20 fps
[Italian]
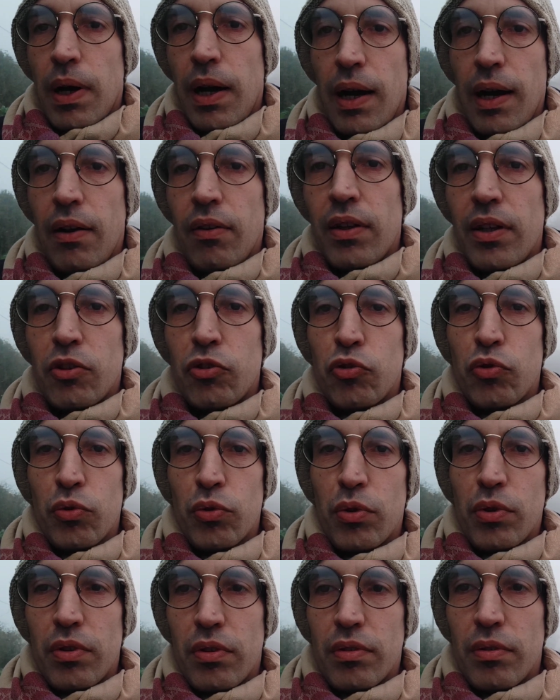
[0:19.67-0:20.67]
Allora
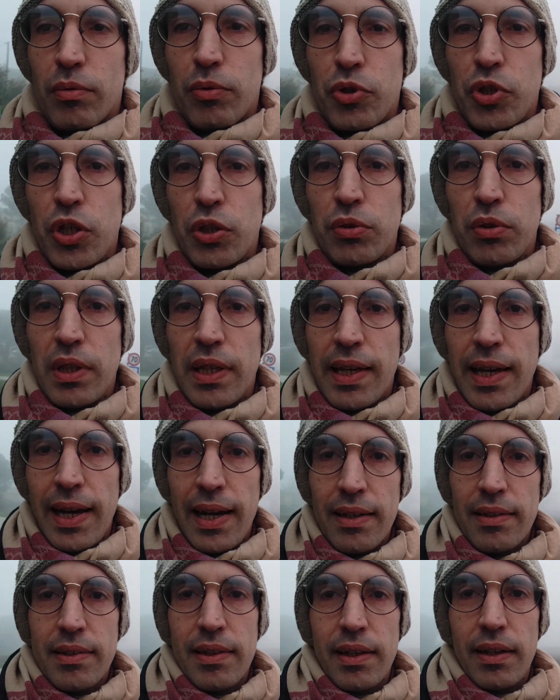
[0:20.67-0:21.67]
sono uscito di
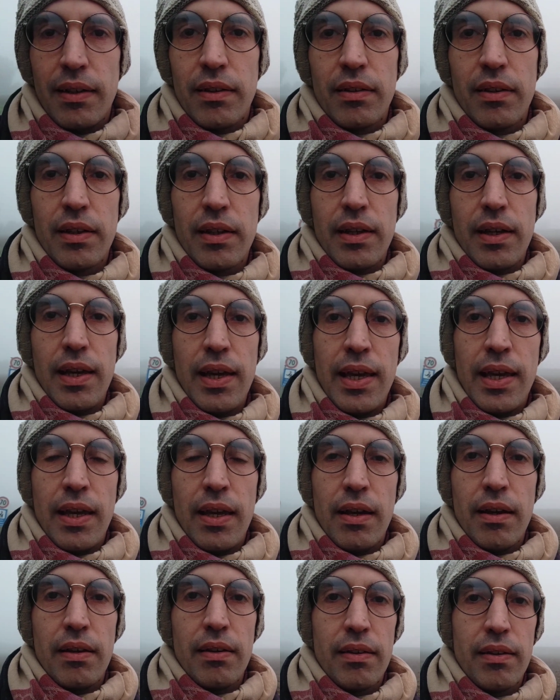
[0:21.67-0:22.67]
casa
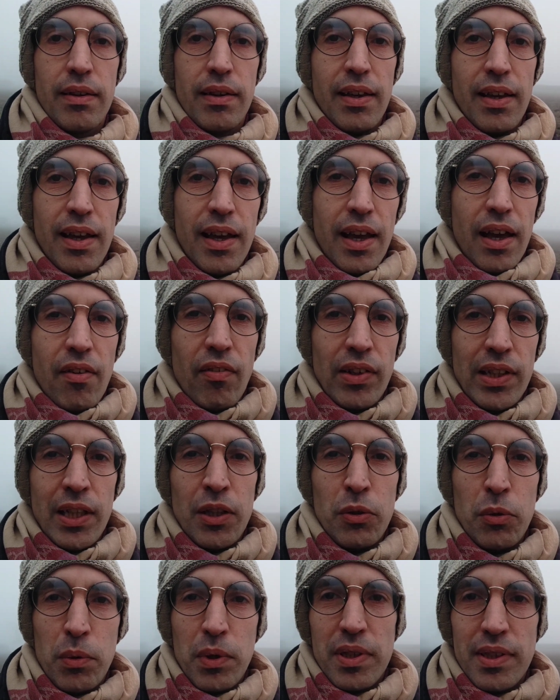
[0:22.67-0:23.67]
e
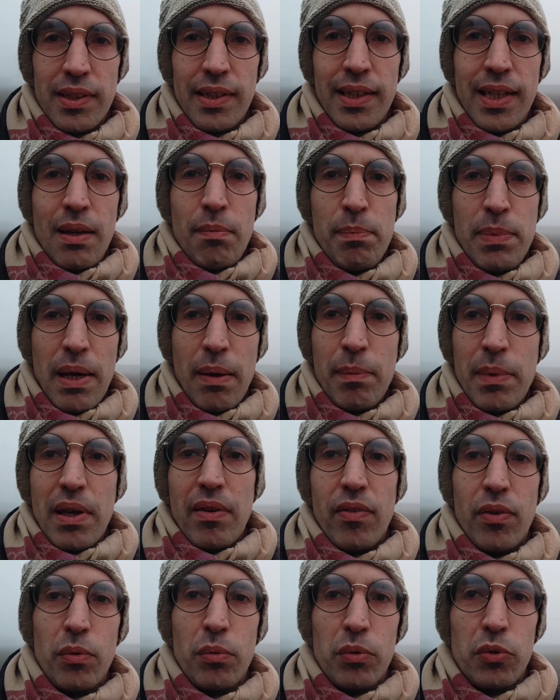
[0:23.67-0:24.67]
vedendo questa nebbia mi è
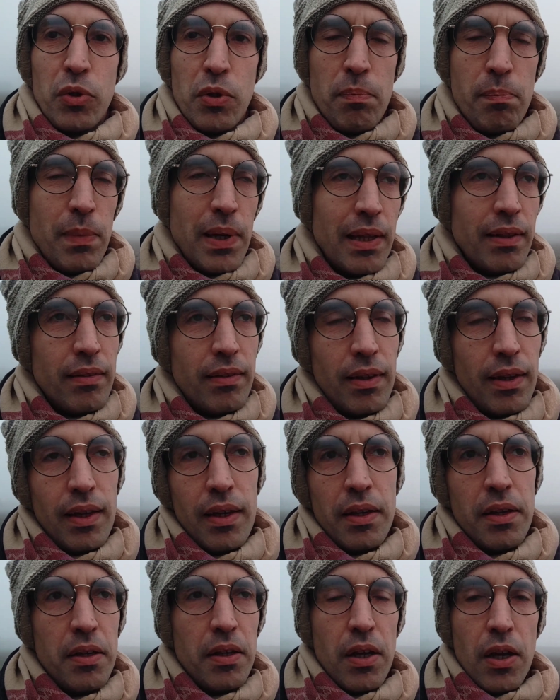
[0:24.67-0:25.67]
venuto in
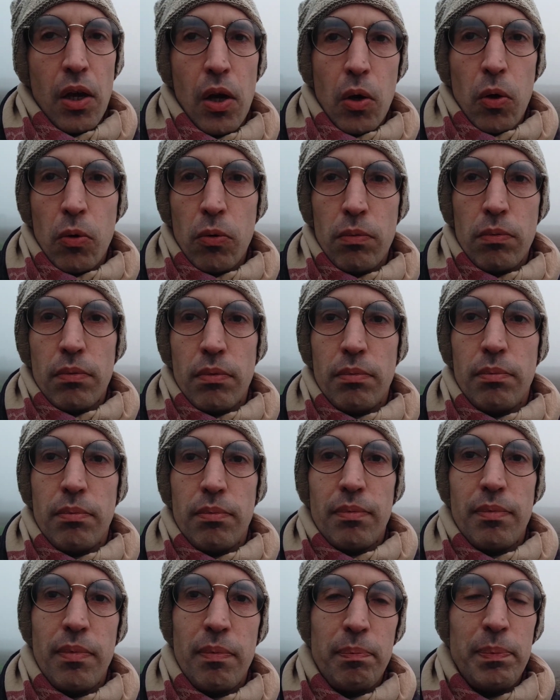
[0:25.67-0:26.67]
mente
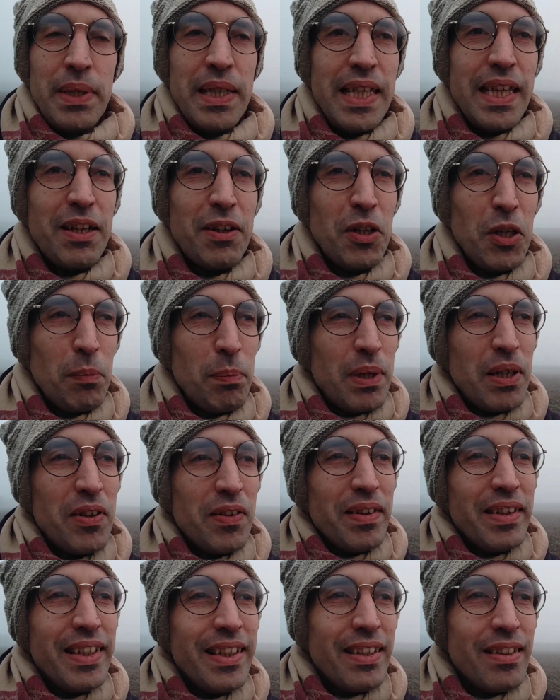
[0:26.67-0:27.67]
un piccolo
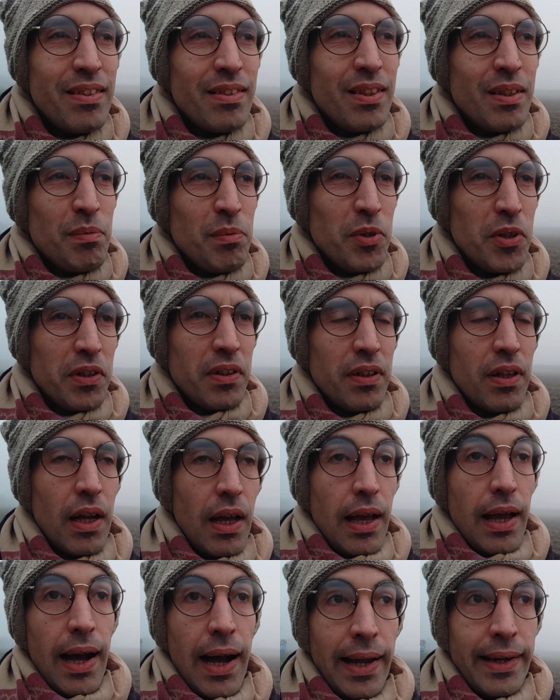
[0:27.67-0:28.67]
piccolissimo
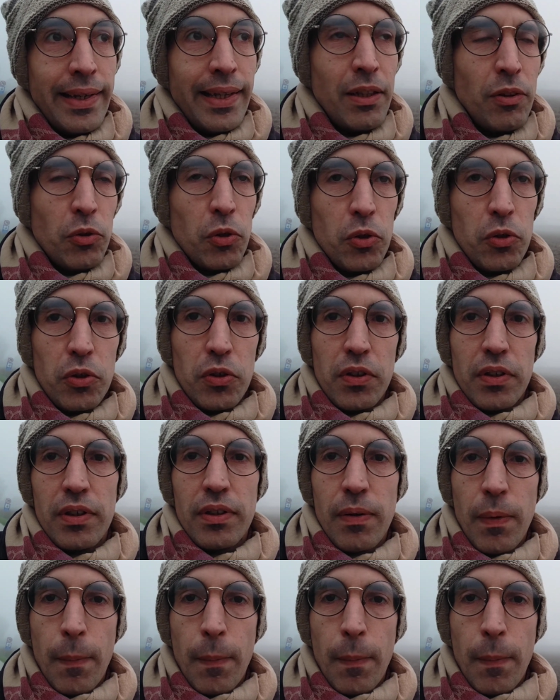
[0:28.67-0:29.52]
aneddoto